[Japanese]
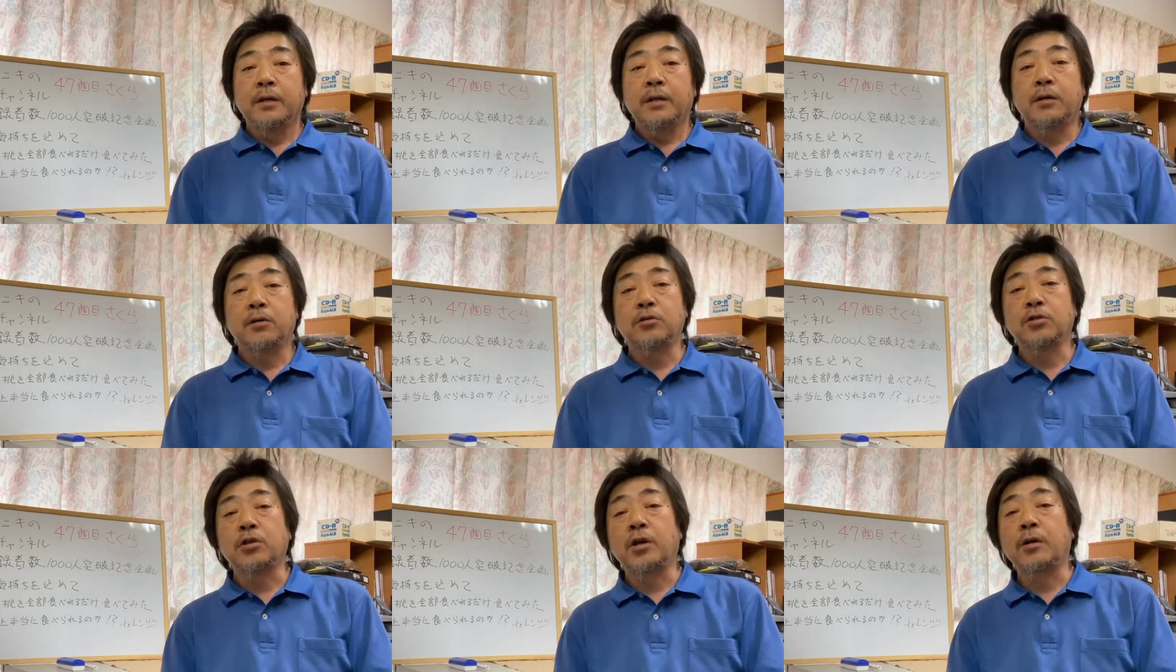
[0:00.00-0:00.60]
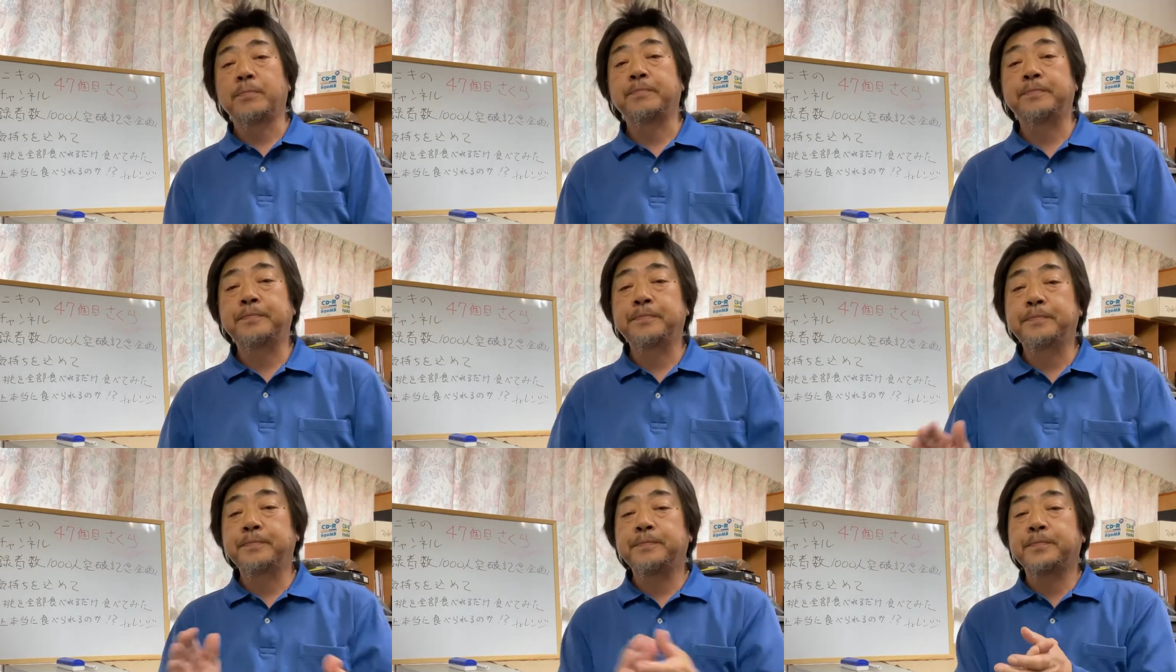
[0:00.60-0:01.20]
あこんにちは
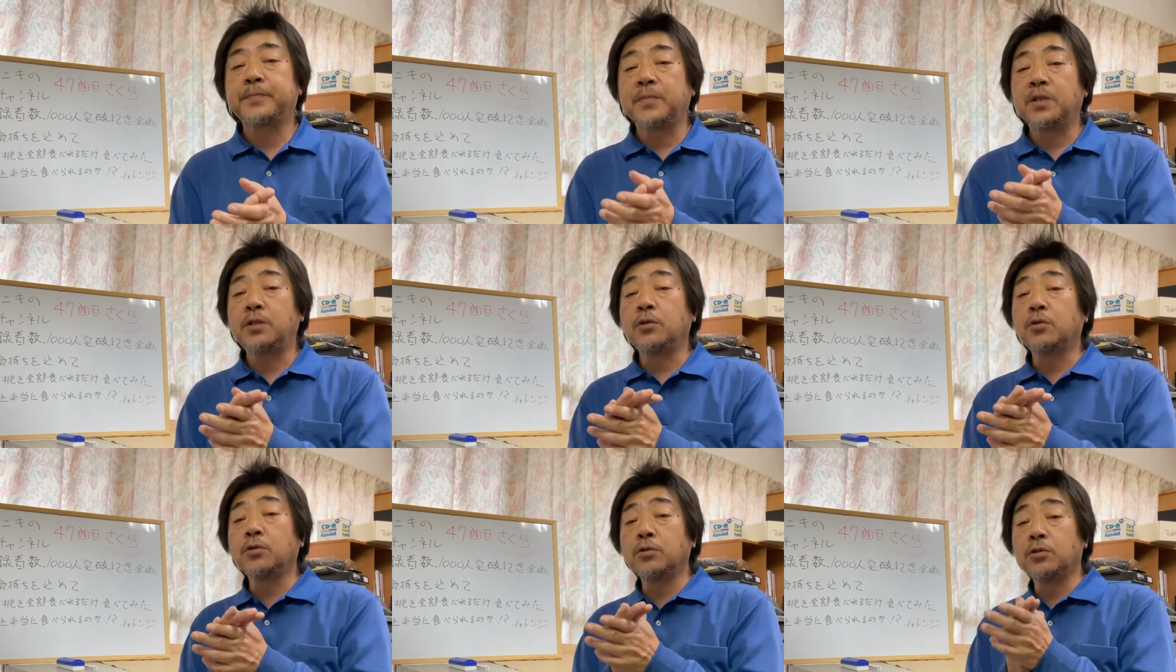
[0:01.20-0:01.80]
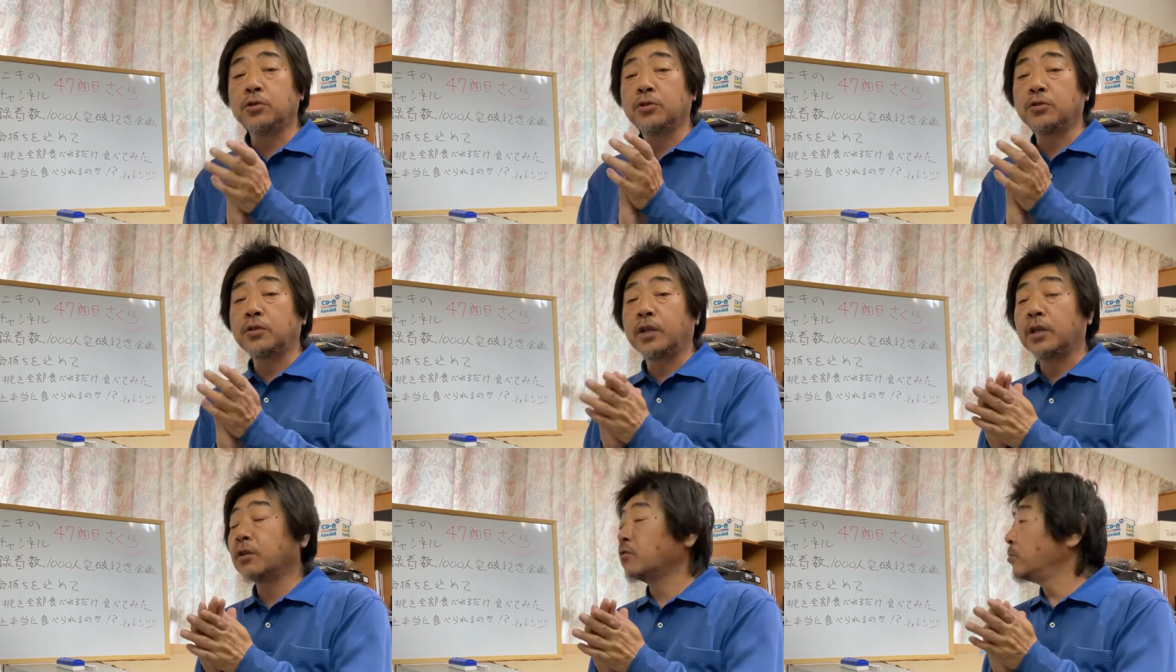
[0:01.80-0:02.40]

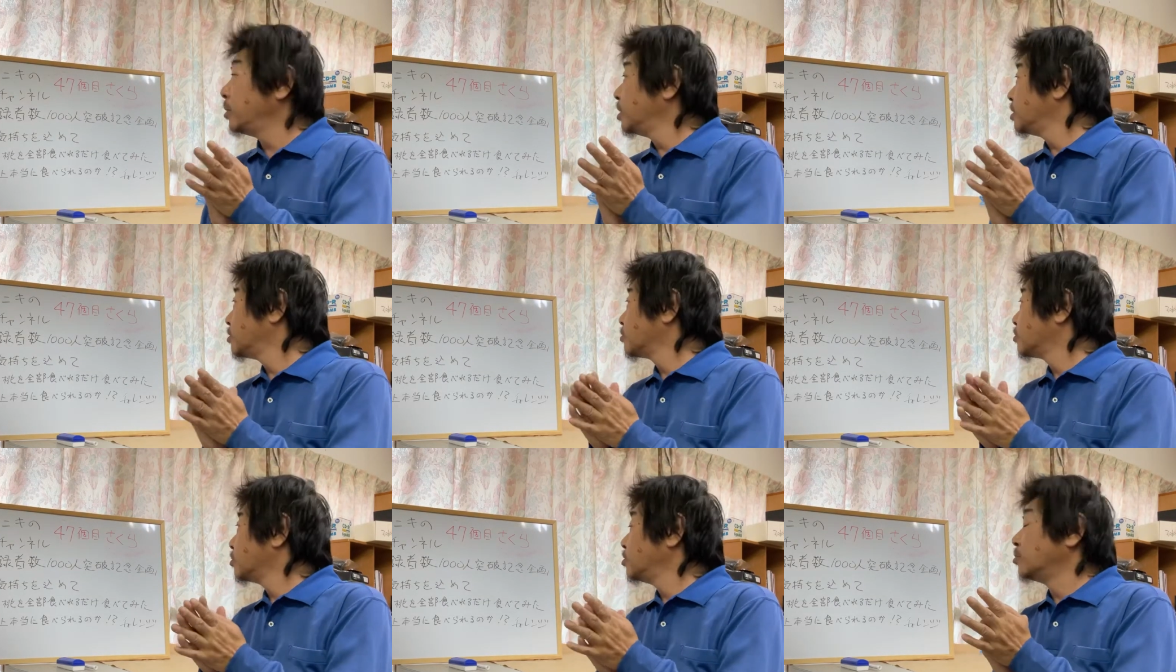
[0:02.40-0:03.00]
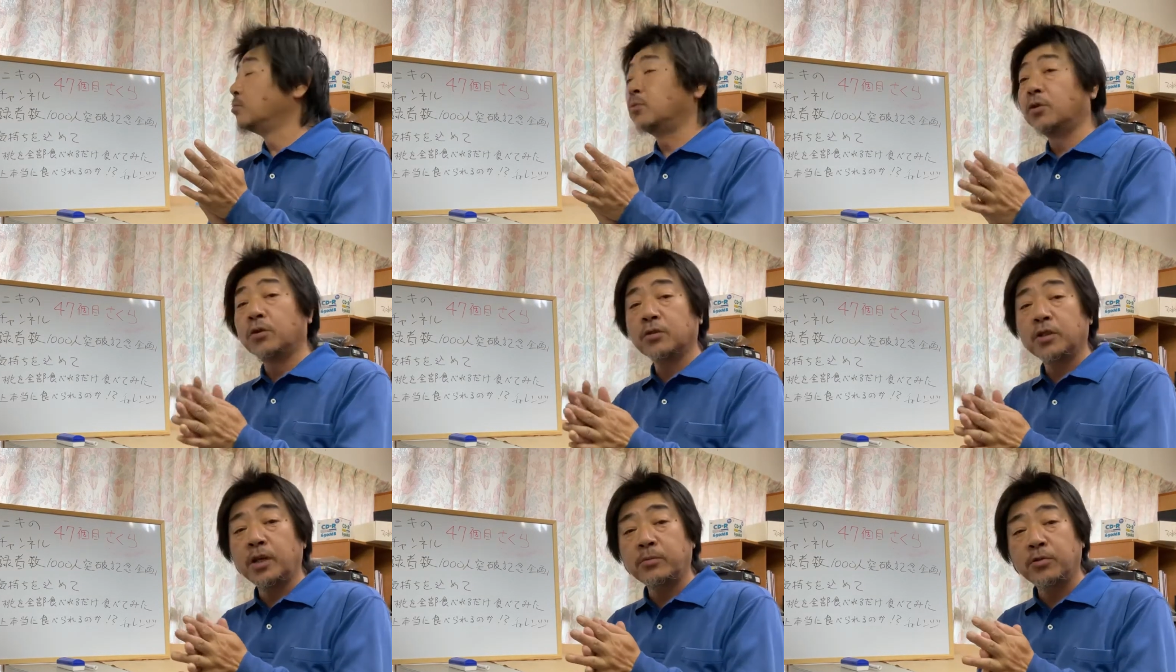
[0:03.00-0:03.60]
47個目に突入も
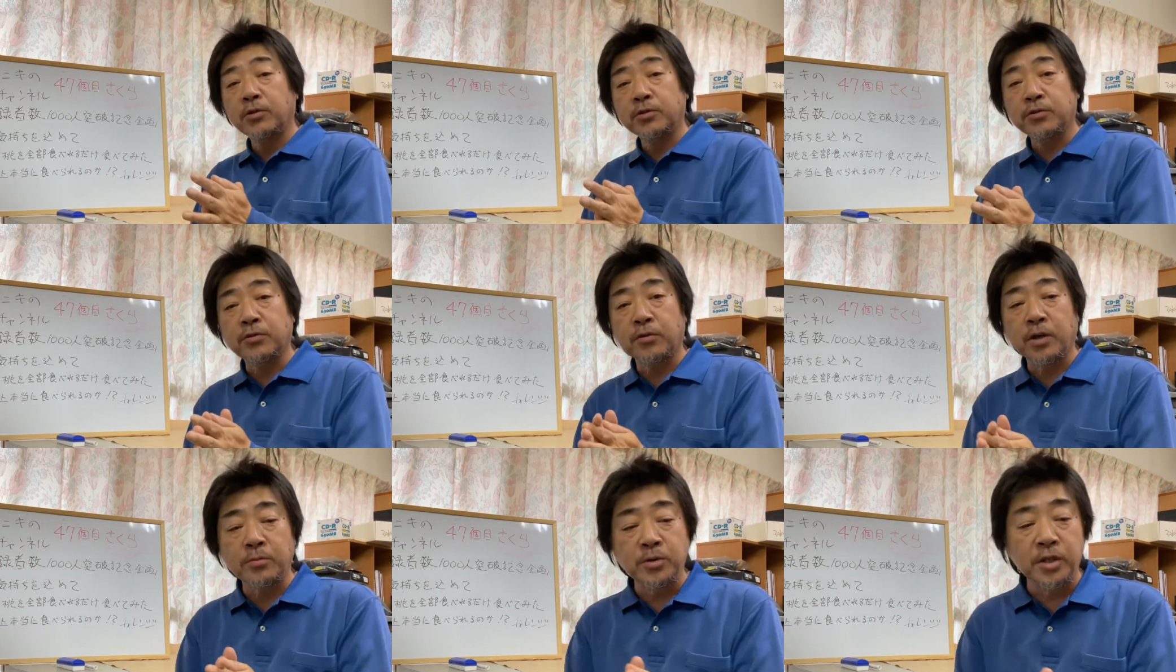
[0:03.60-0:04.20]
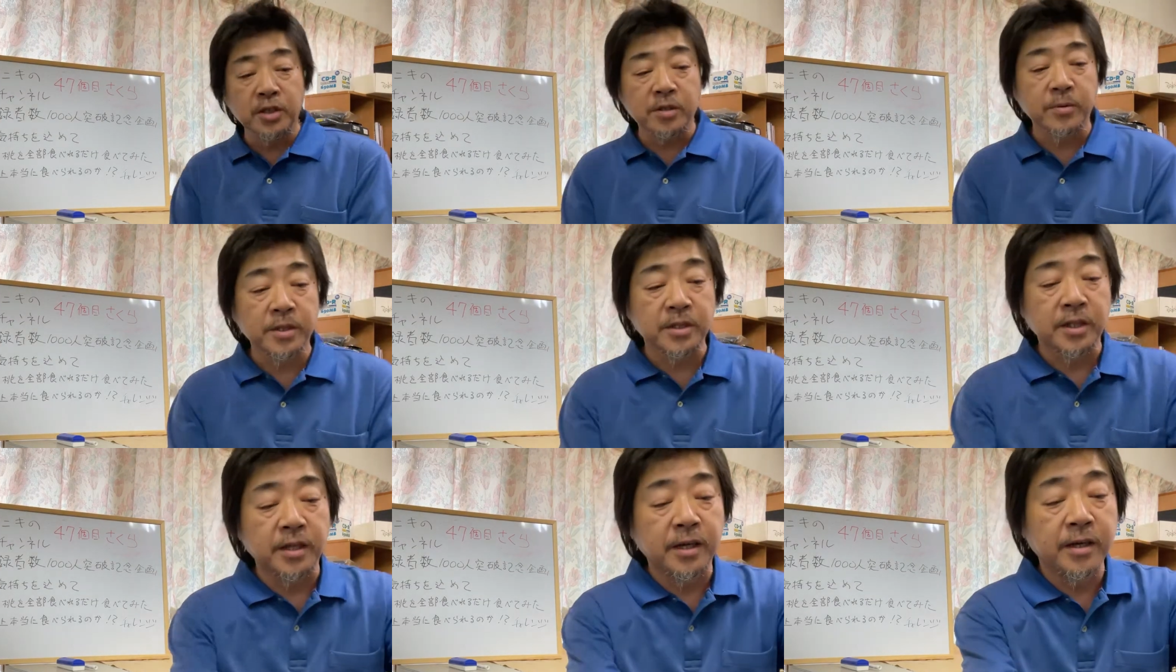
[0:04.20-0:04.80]
うだいぶ50個が見えてきま
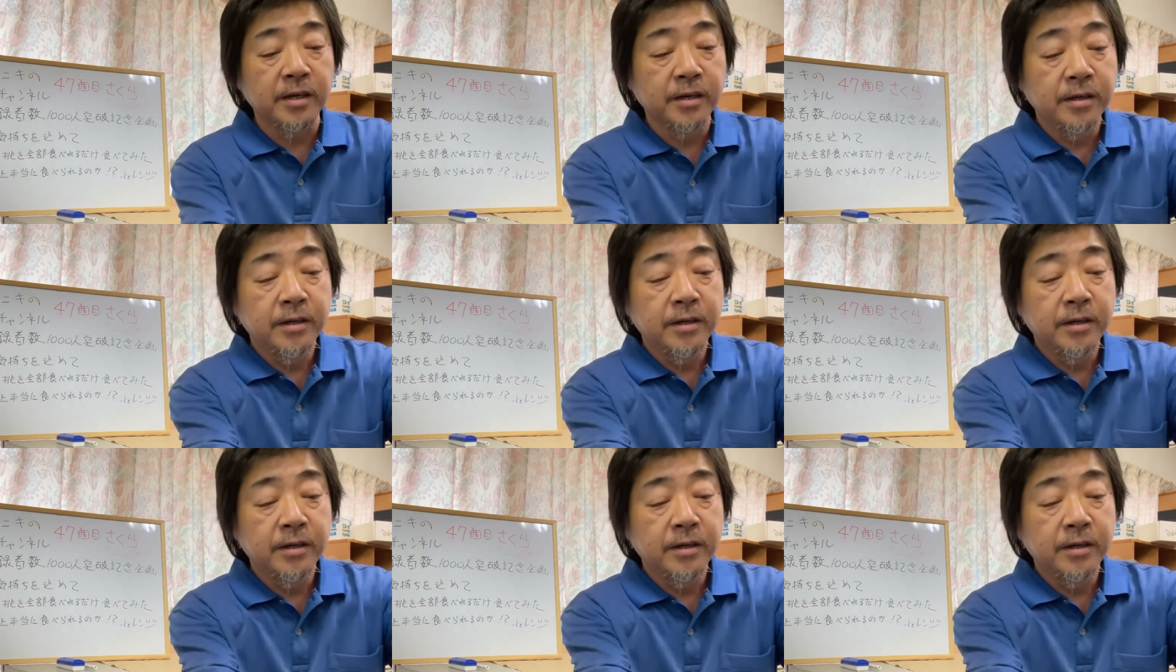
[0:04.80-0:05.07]
したね